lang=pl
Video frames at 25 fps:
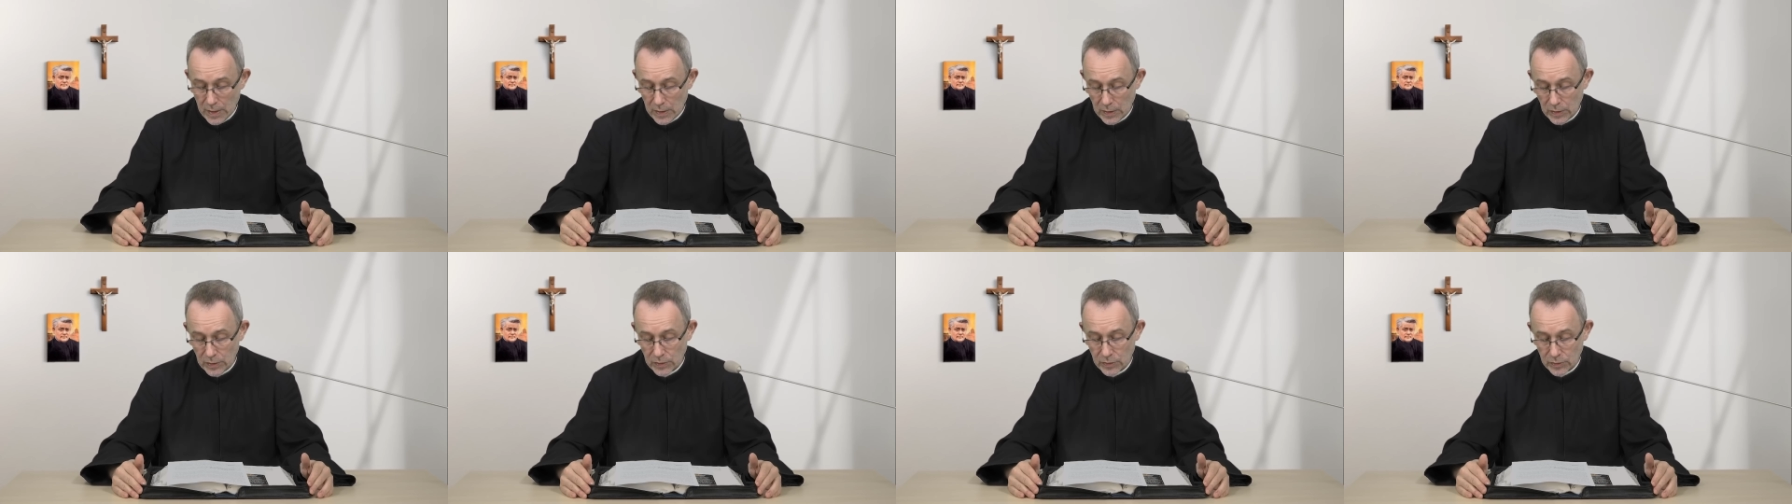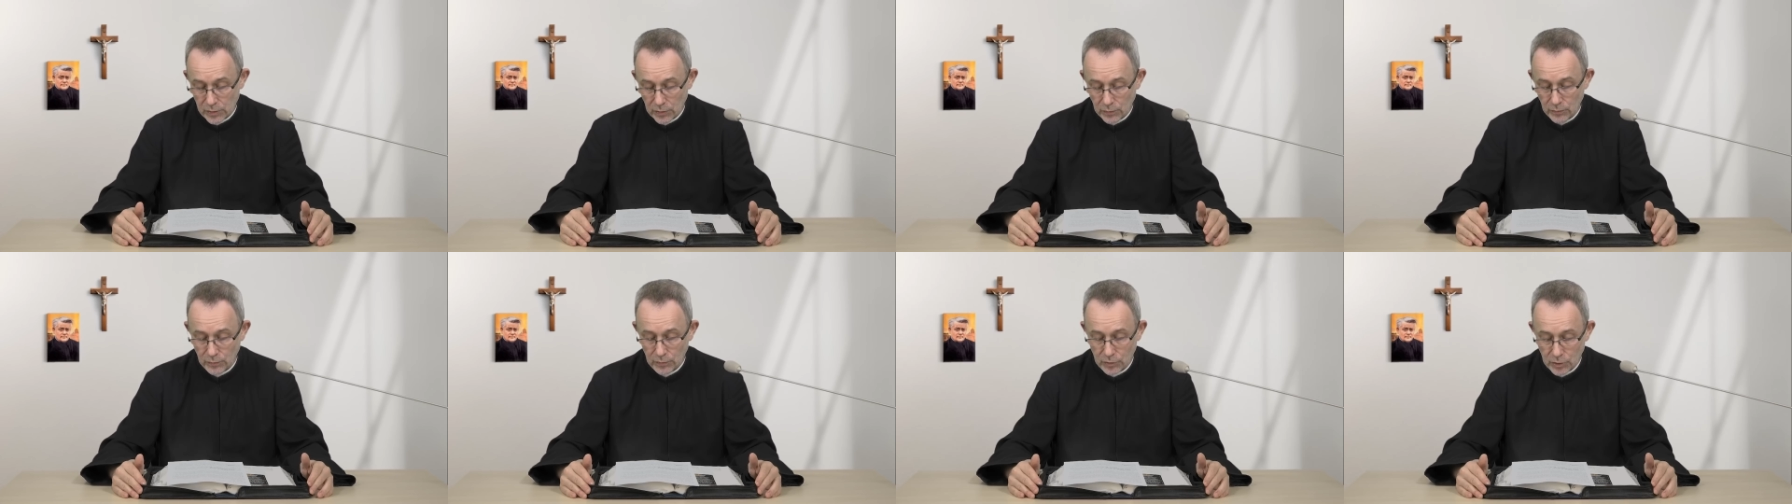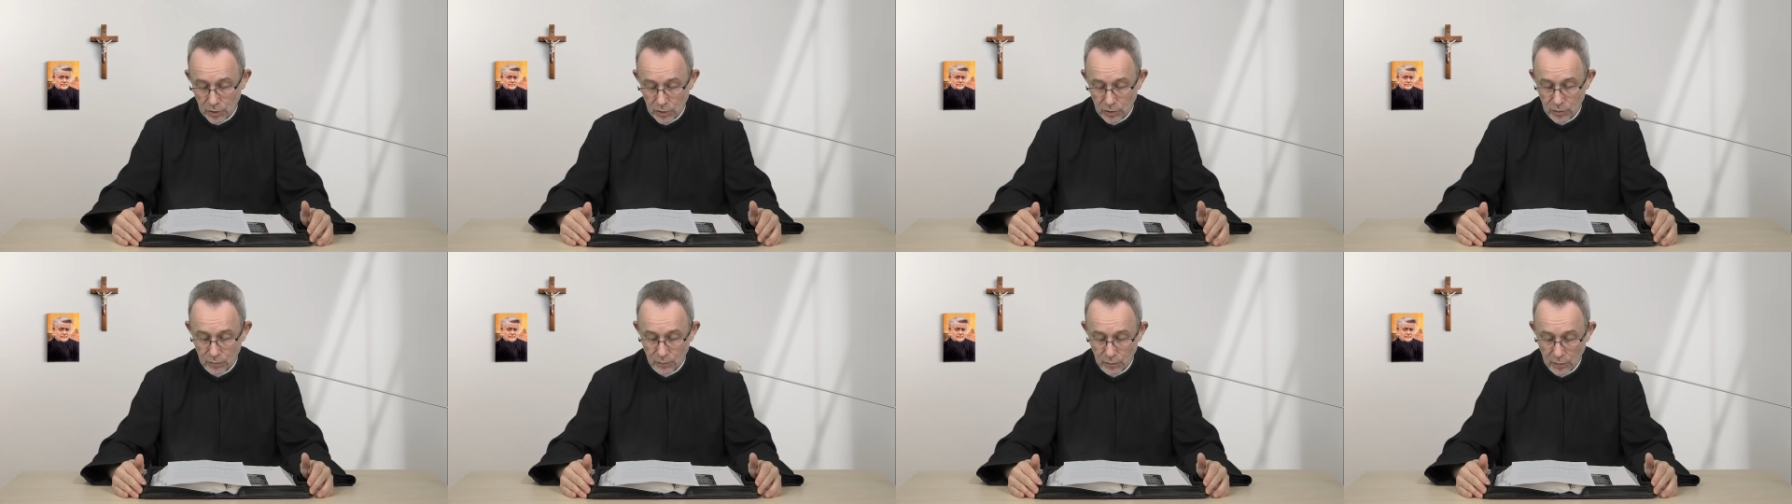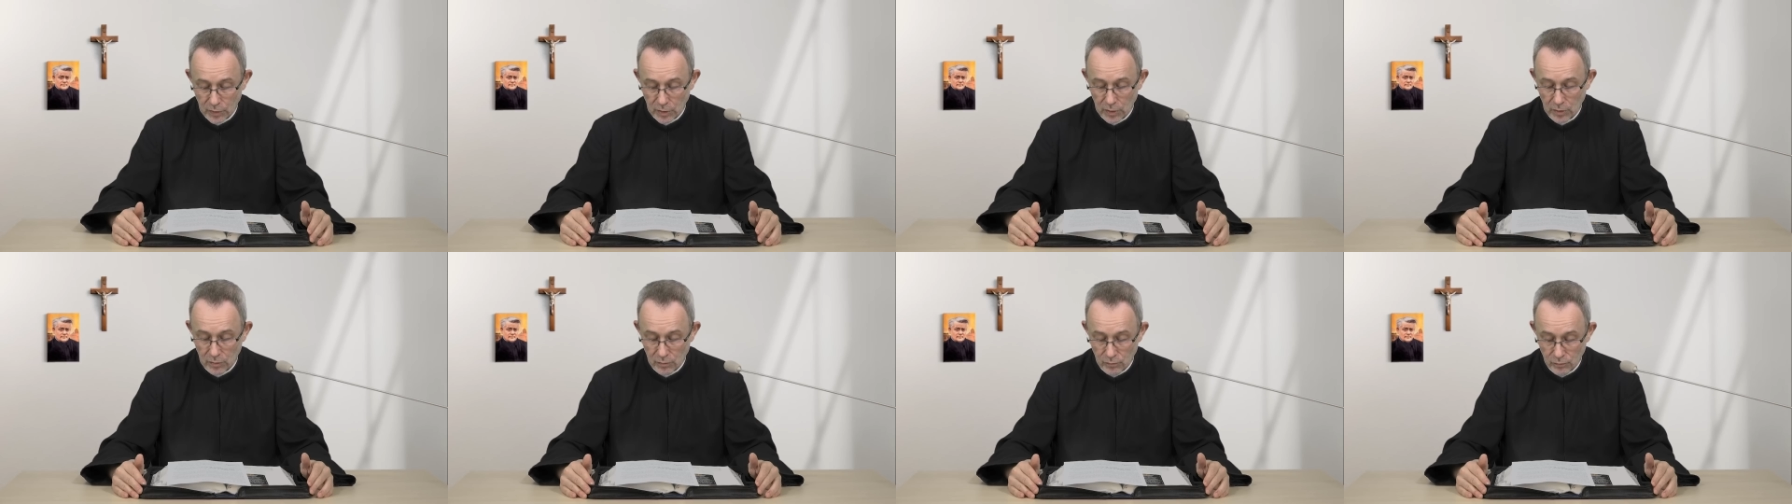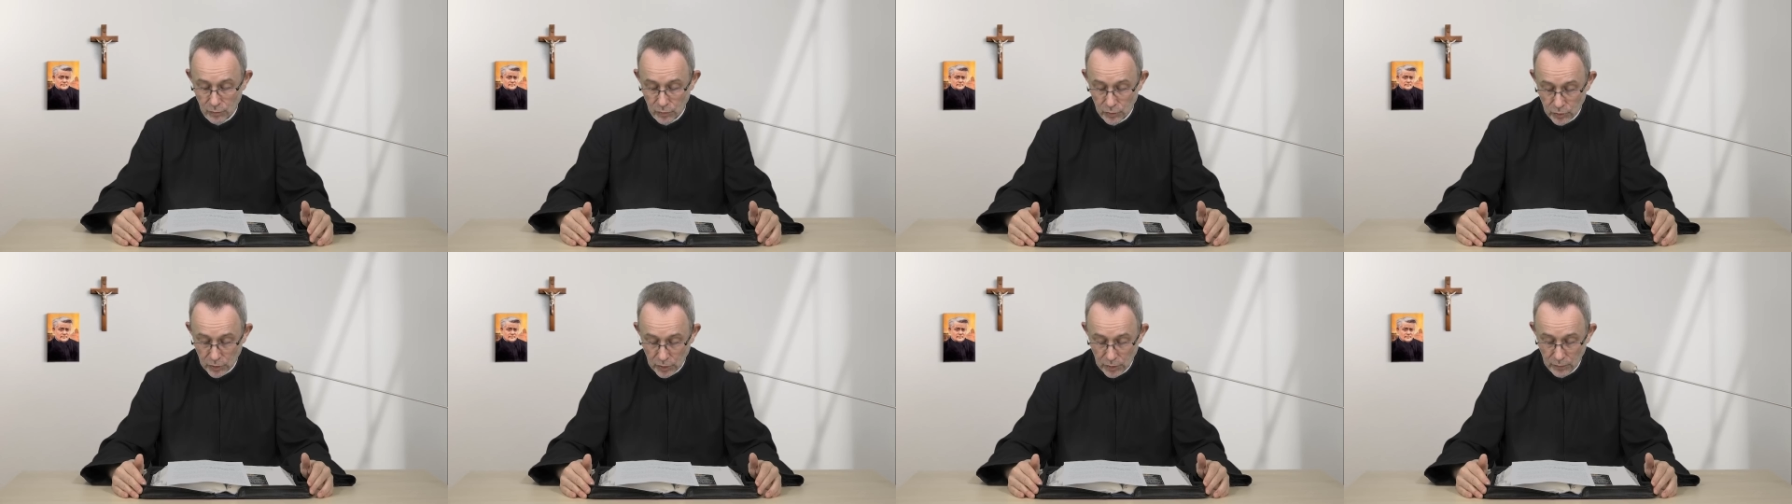i są dziećmi
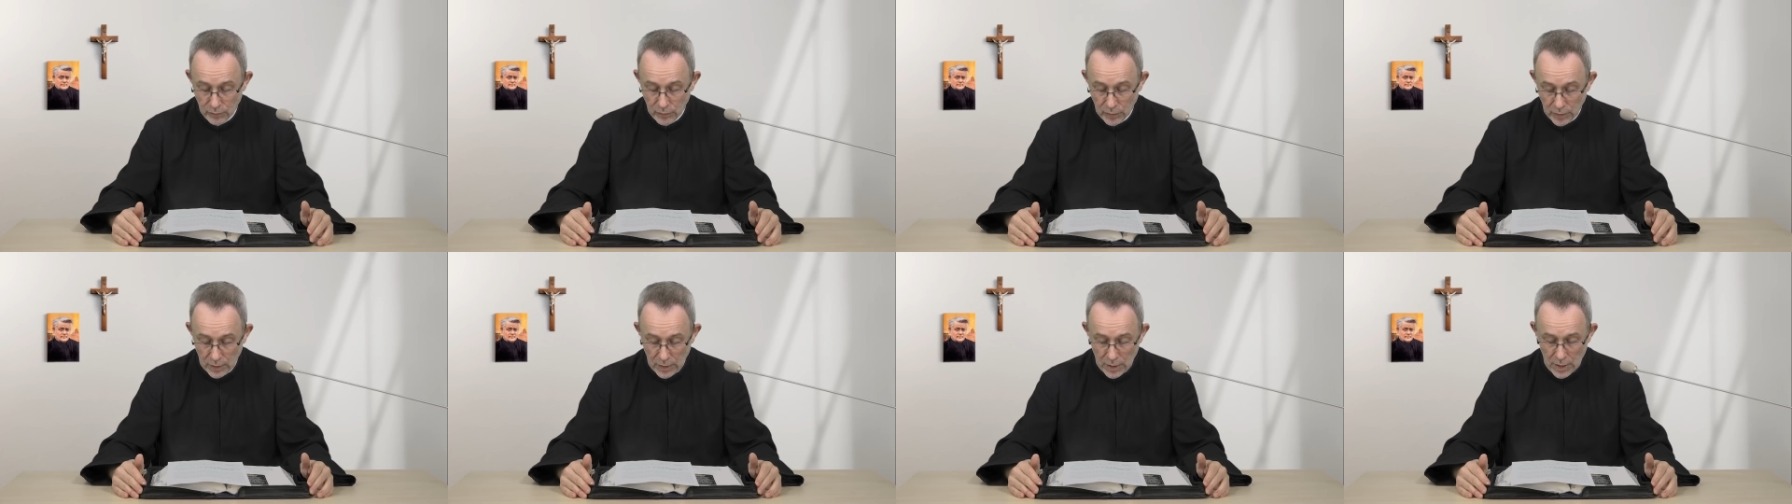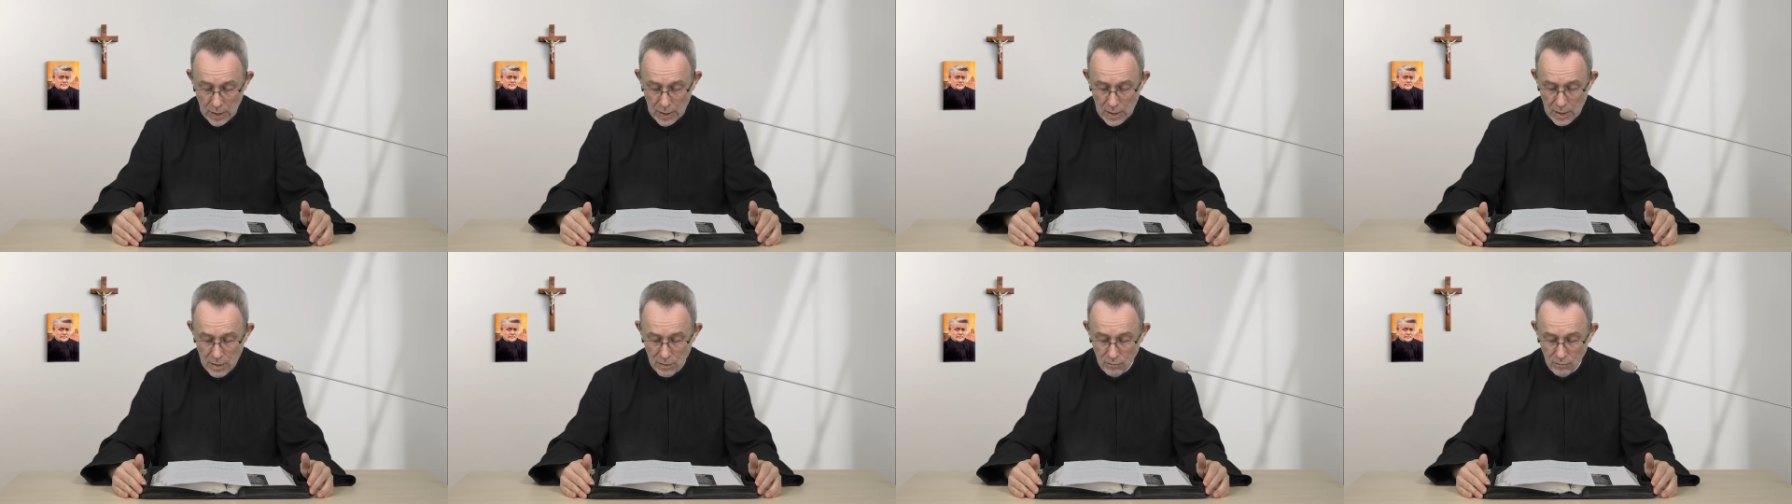bożymi